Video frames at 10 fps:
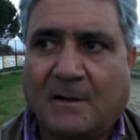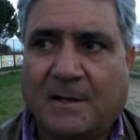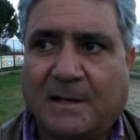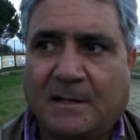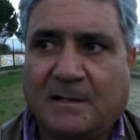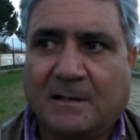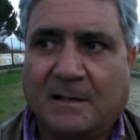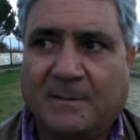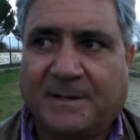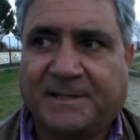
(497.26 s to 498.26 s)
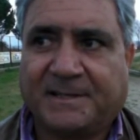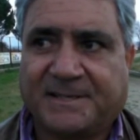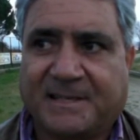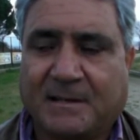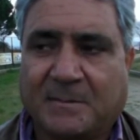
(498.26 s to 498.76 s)
No, eh, la partita è
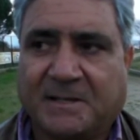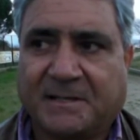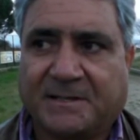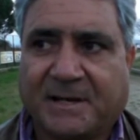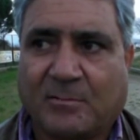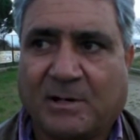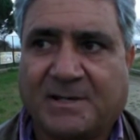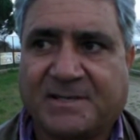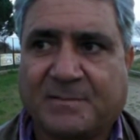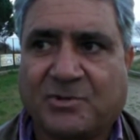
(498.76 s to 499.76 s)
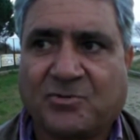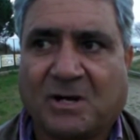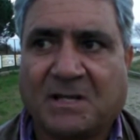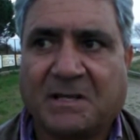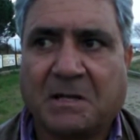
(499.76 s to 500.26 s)
stata una partita tranquillissima,
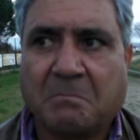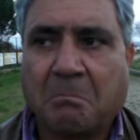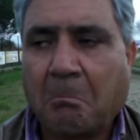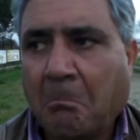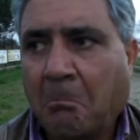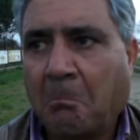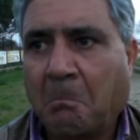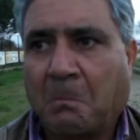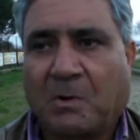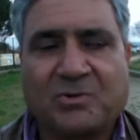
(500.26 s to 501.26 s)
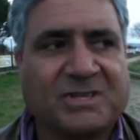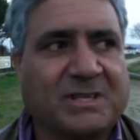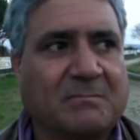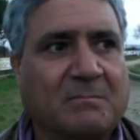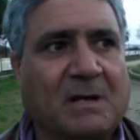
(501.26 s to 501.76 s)
giocata
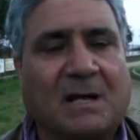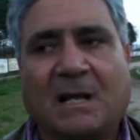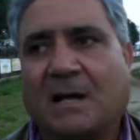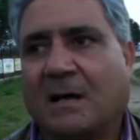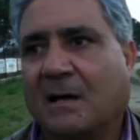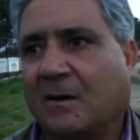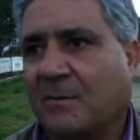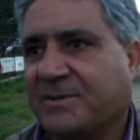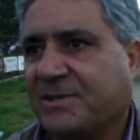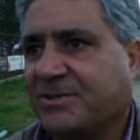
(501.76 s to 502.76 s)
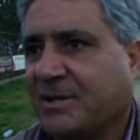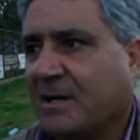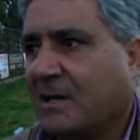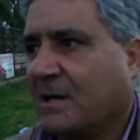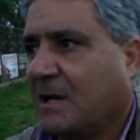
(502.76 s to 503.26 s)
così, alla, come si dice,
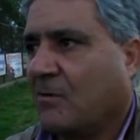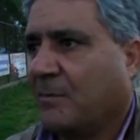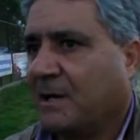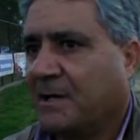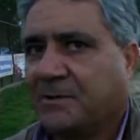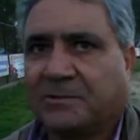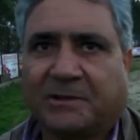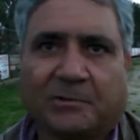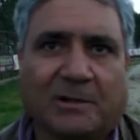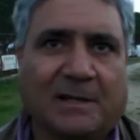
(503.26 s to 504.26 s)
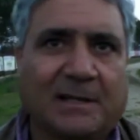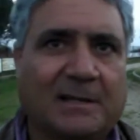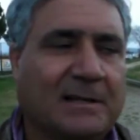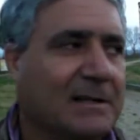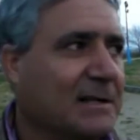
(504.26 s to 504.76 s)
alla cavomilla da tutte e due
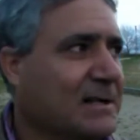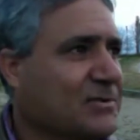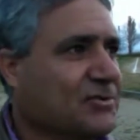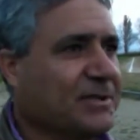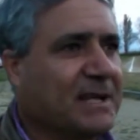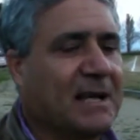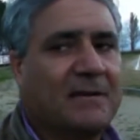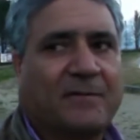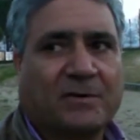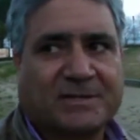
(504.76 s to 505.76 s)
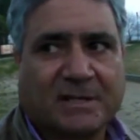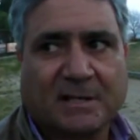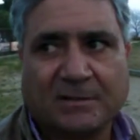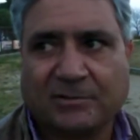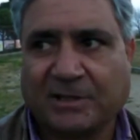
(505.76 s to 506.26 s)
le società,
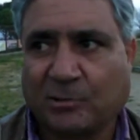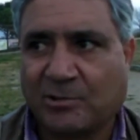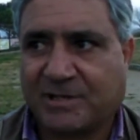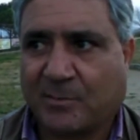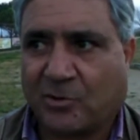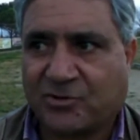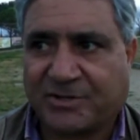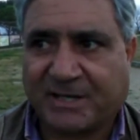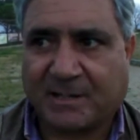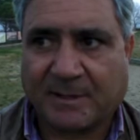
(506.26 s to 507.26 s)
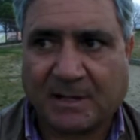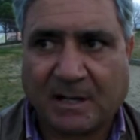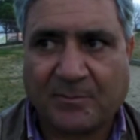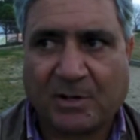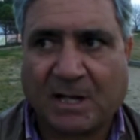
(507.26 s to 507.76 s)
forse tutte e due siamo concentrati per il
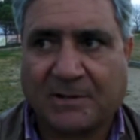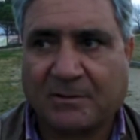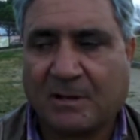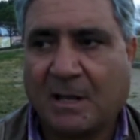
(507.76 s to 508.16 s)
campionato